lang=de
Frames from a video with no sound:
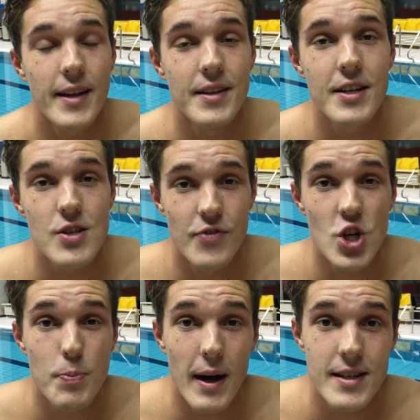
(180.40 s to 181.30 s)
hätte nicht so
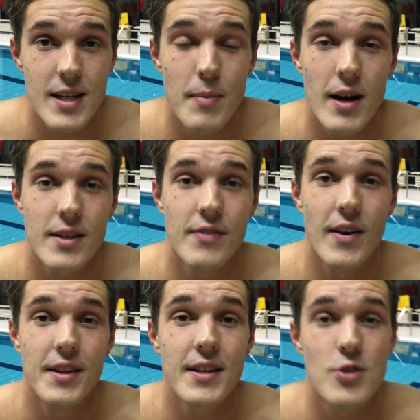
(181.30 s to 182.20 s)
viel Spaß gemacht, ich
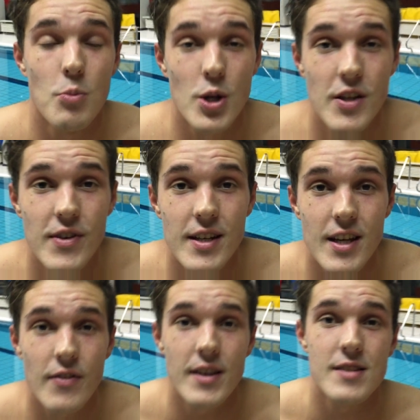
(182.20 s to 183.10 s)
wäre nicht so
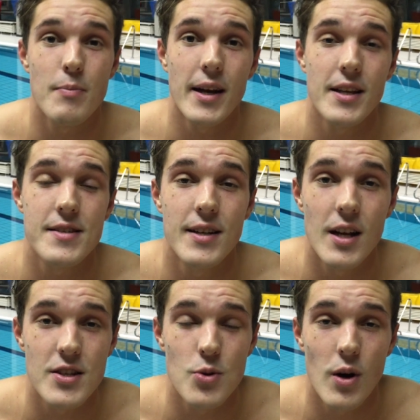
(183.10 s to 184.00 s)
motiviert gewesen, meine
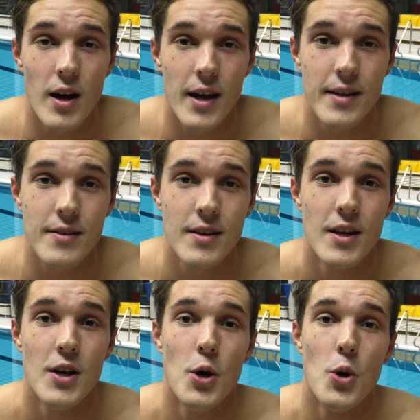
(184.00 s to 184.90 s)
Ziele zu erreichen.
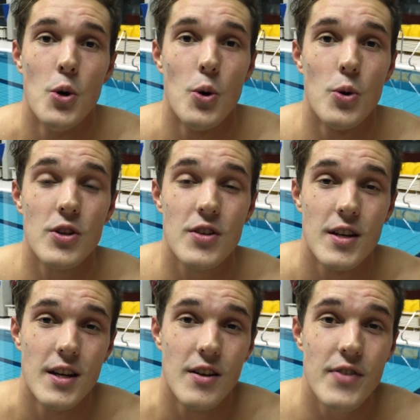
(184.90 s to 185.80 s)
Und
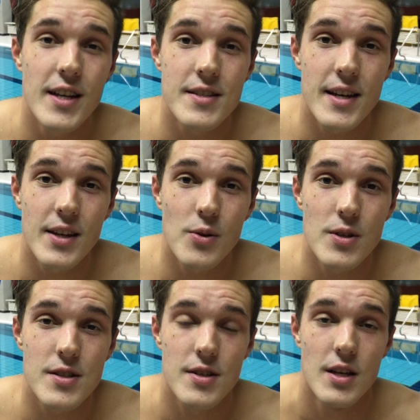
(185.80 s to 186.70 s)
wir sehen
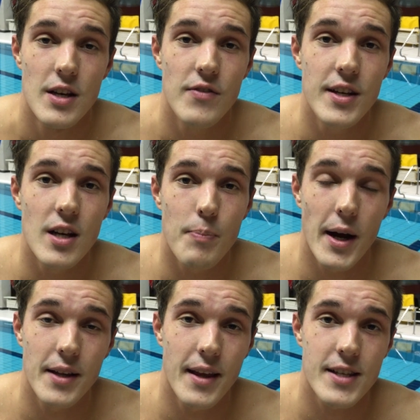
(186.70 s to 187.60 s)
uns wieder
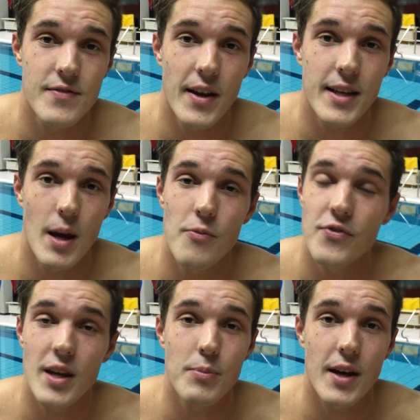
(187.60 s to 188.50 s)
bei den nächsten
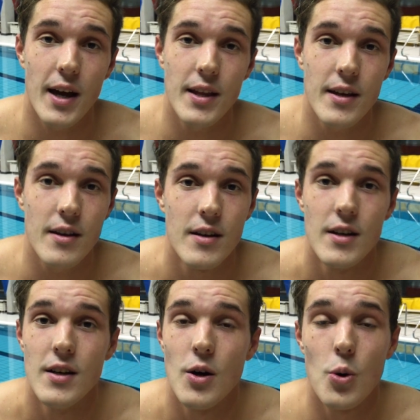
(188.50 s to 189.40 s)
Wettkämpfen im Training
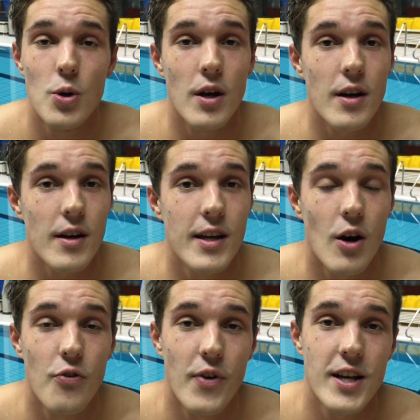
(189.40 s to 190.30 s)
oder
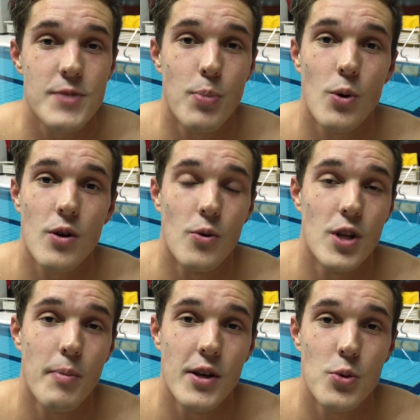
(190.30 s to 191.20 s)
hier auf Facebook
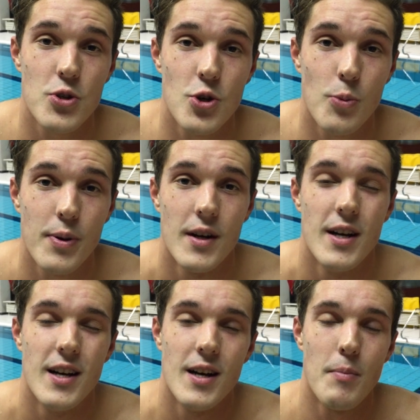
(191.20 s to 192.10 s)
oder bei YouTube.
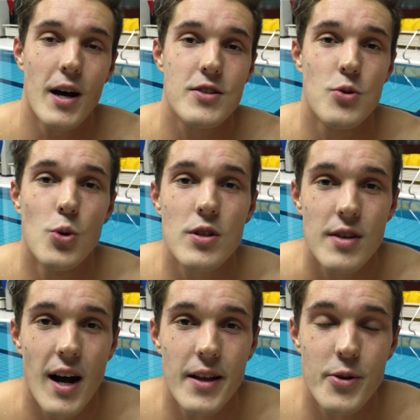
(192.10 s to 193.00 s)
Macht's gut,
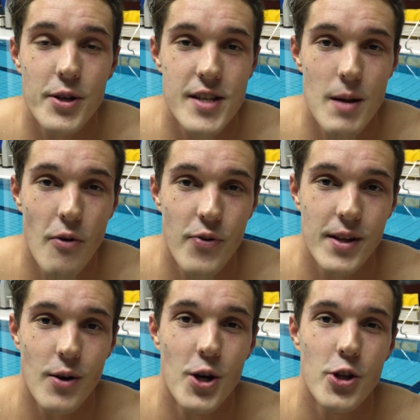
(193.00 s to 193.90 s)
haltet euch selber
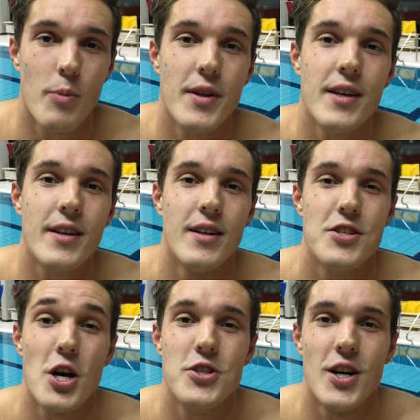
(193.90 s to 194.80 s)
fit, euer Dominik.
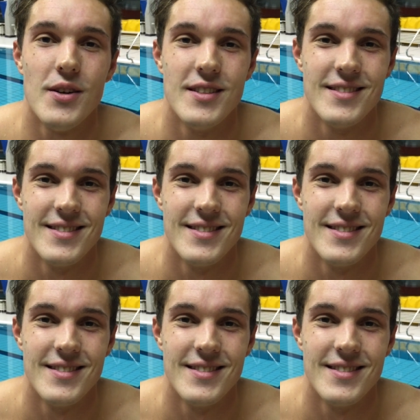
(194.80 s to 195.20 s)
Ciao, ciao.